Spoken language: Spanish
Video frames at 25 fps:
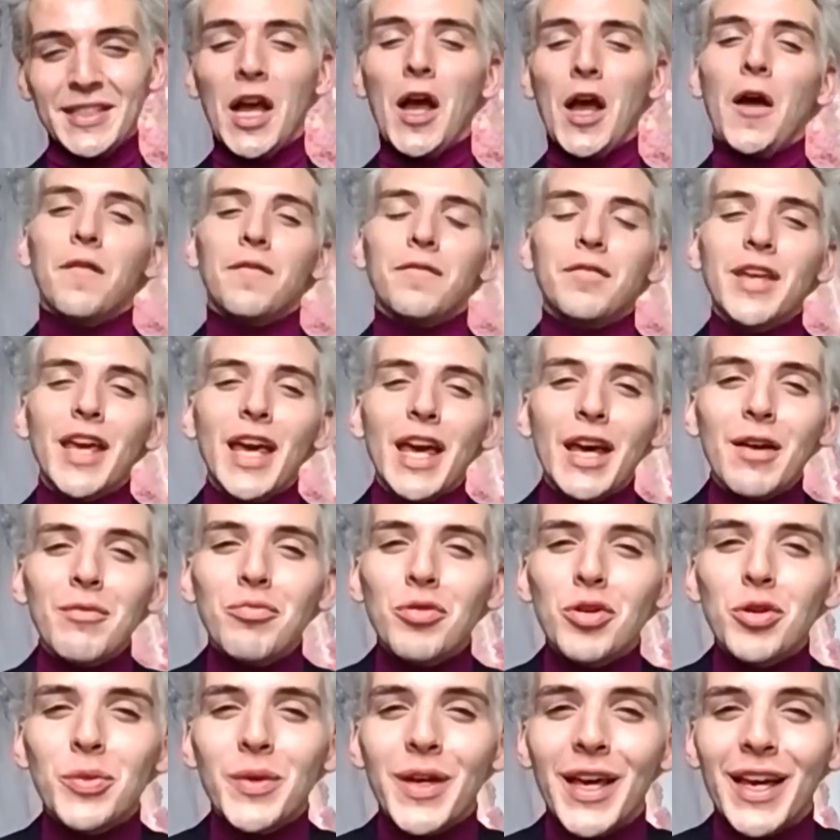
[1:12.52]
Bien,
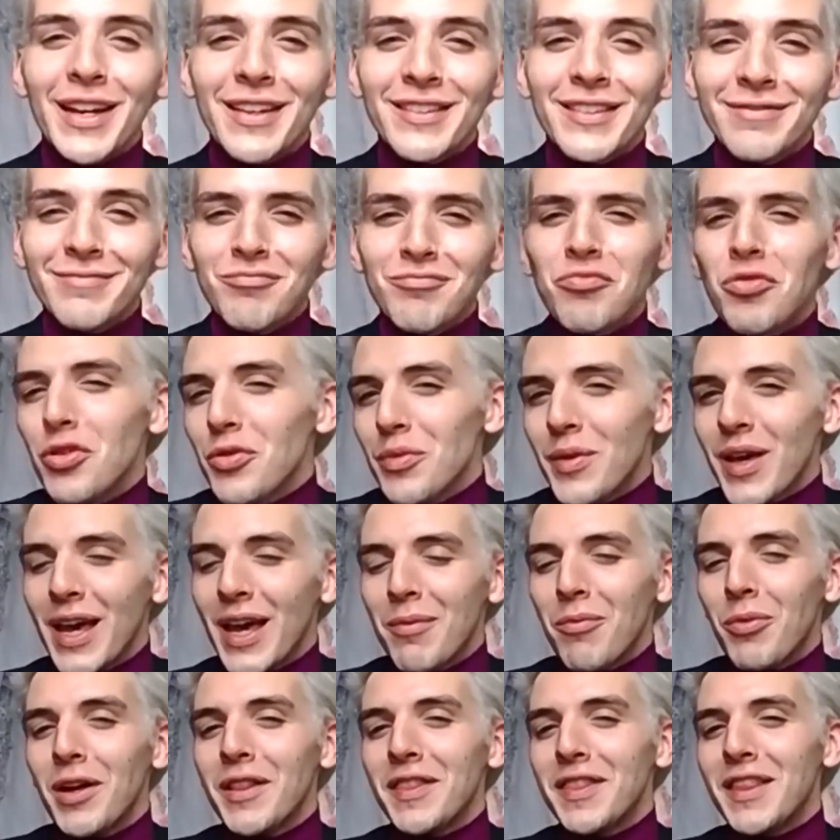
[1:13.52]
muy bien, muy bien.
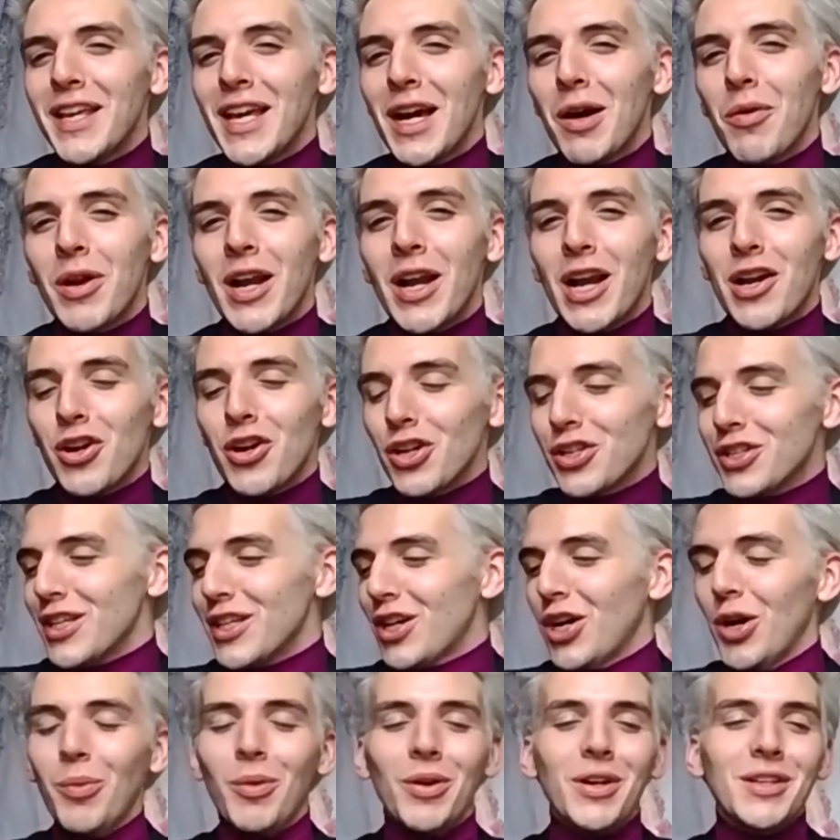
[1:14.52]
Buen día, buenas noches,
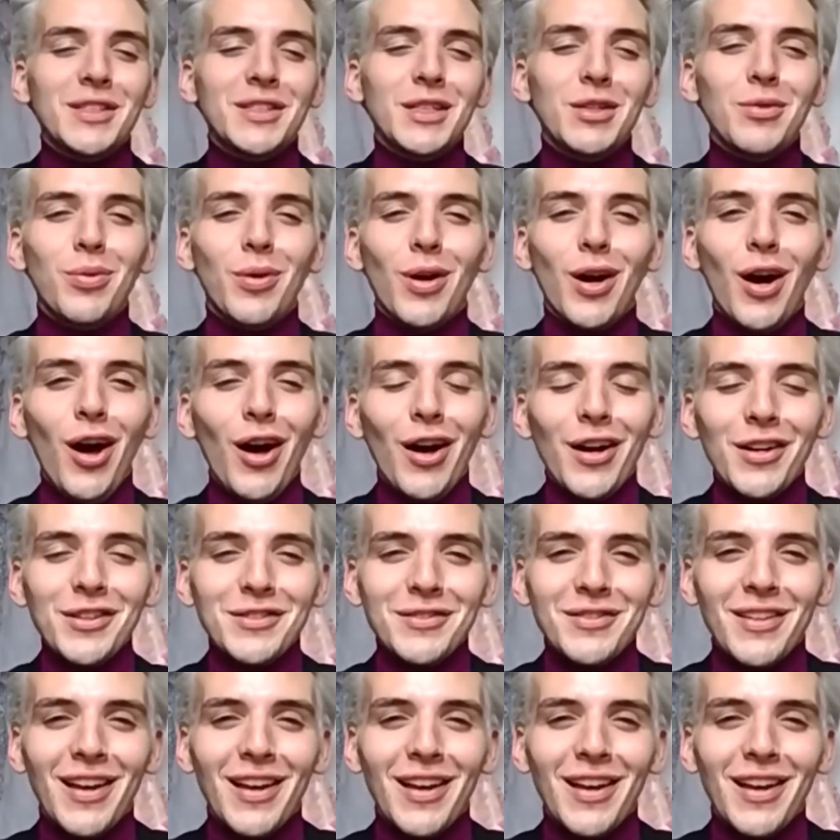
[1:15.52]
como decís vos.